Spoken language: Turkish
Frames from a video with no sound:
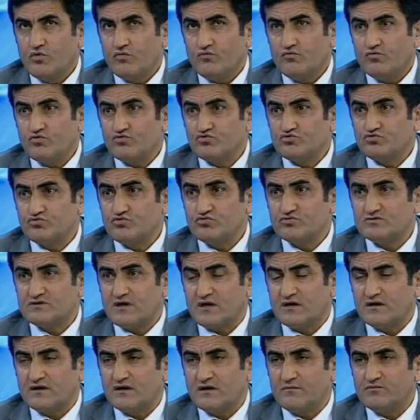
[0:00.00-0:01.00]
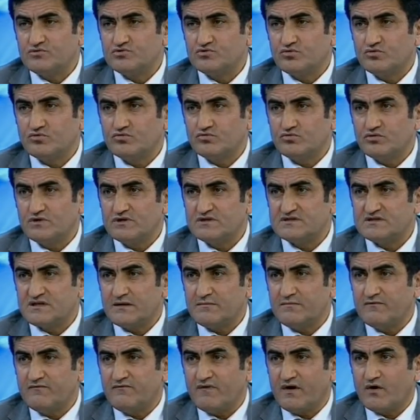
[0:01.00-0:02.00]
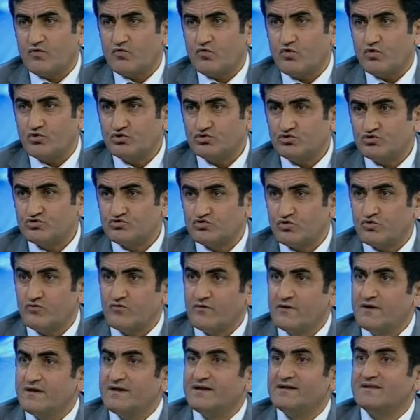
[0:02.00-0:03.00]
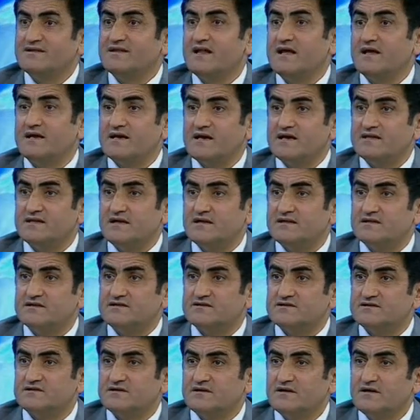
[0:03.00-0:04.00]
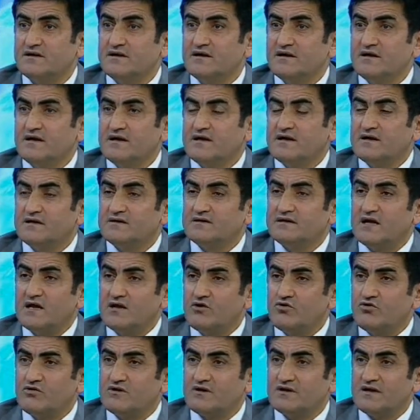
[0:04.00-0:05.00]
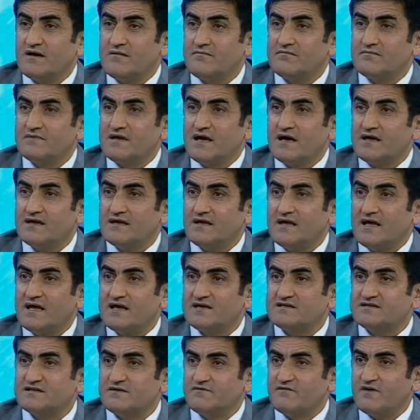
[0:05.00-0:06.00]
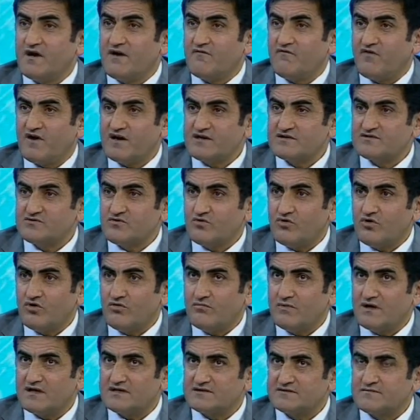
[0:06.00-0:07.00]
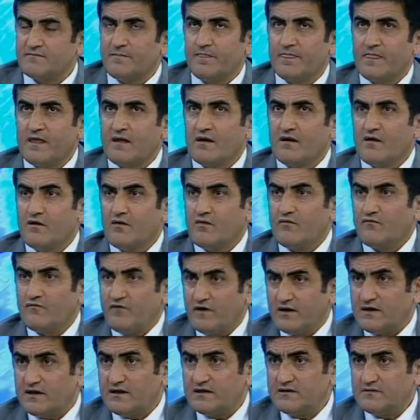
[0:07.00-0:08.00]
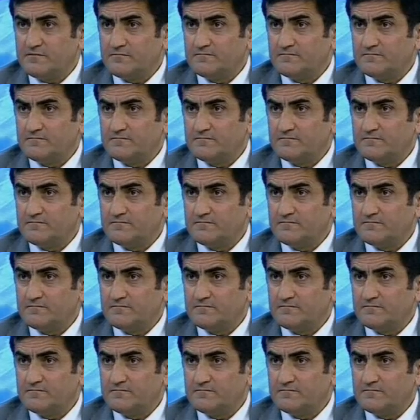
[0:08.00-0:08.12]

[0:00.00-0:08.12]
Vücudun salgılamış olduğu histamin ve kortizon dengededir nanogram dahi eksik veya fazla olmaz. Fakat